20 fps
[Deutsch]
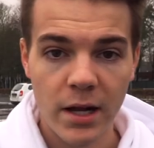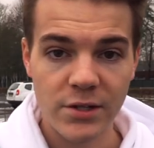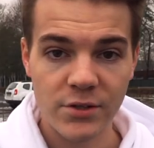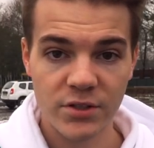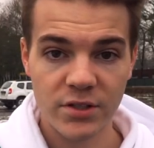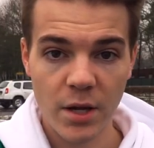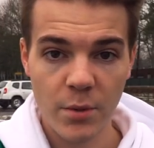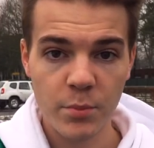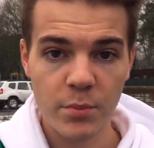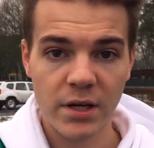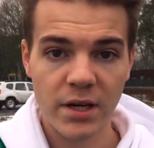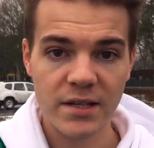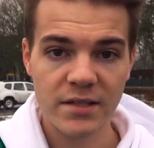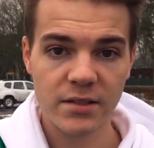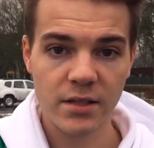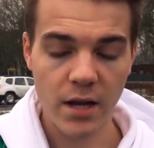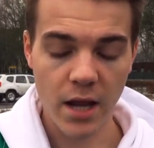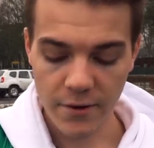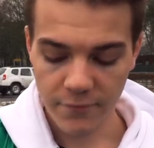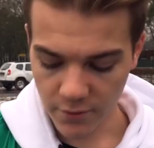Also ich habe mir
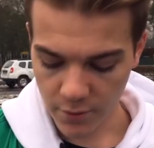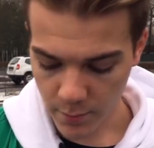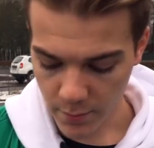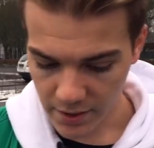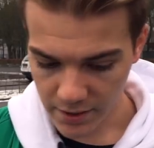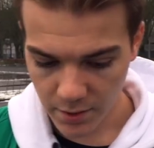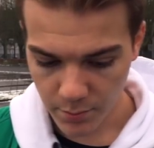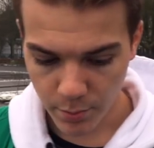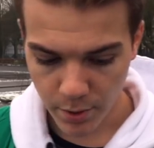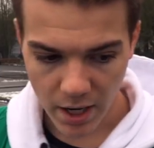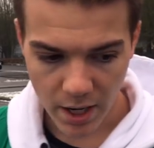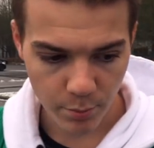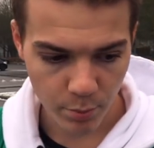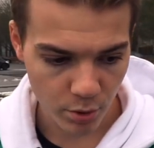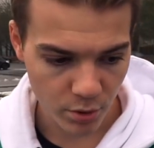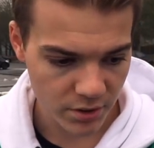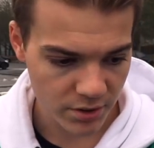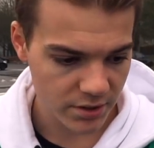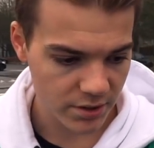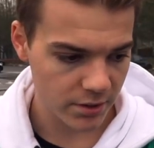gestern einfach mal ein paar
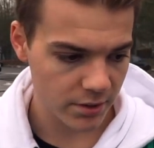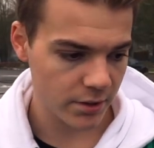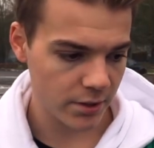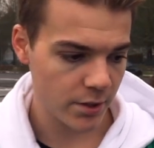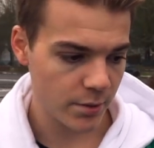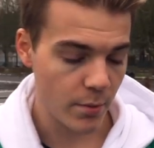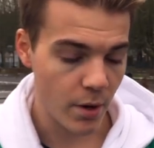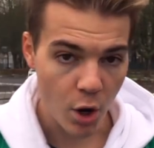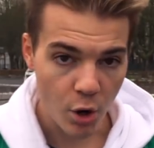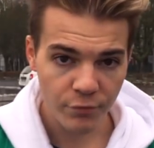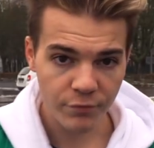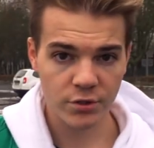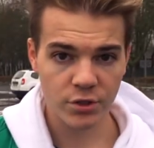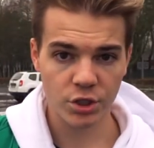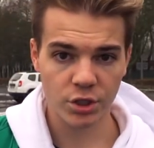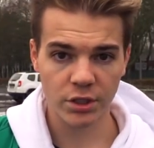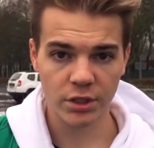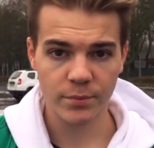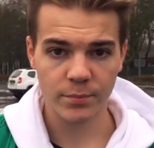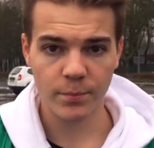Punkte ähm,
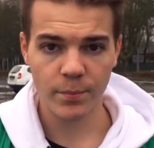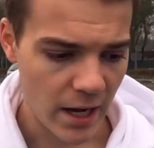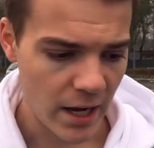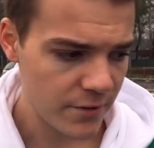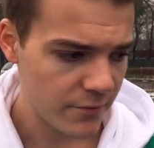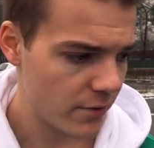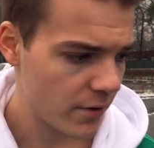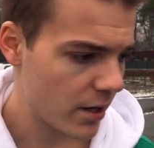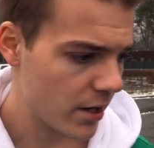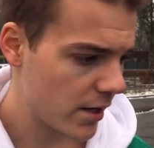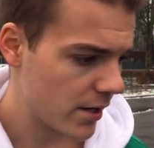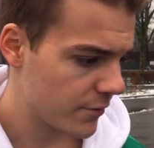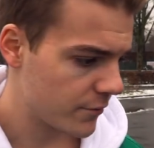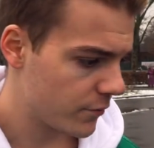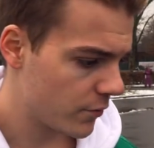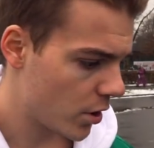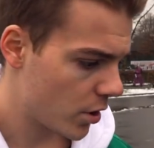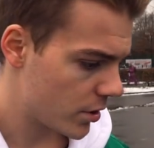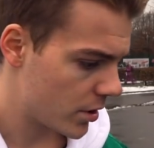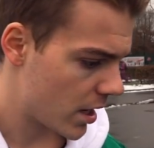aufgeschrieben. Einfach halt
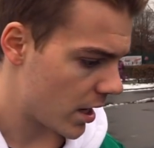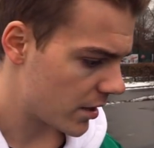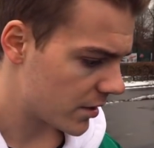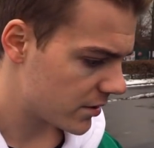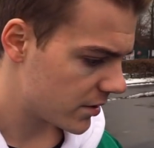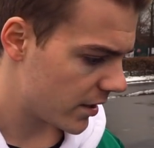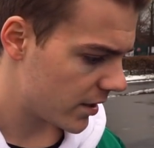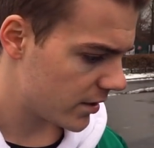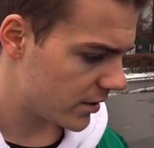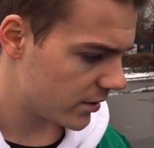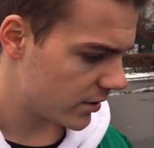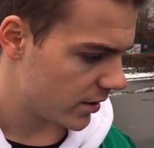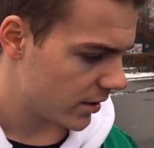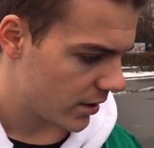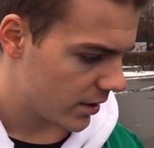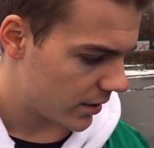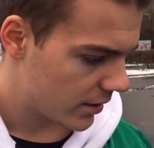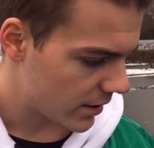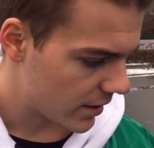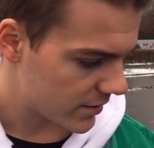Vor- und Nachteile.
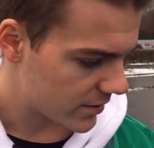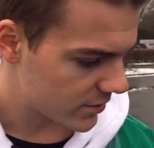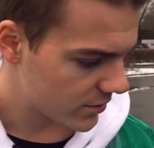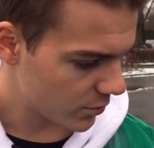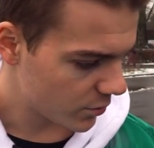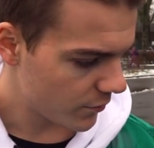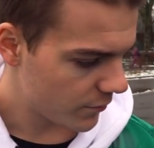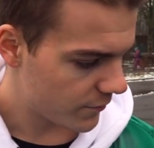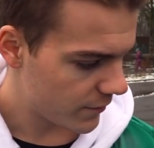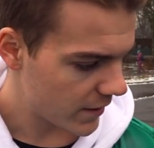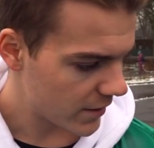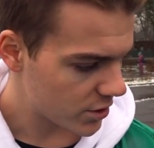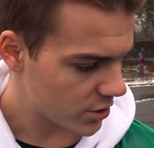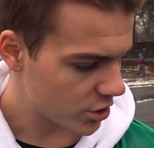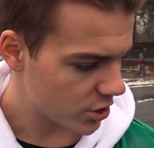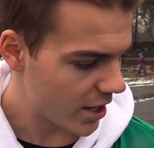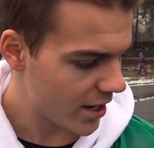Da ist so fett...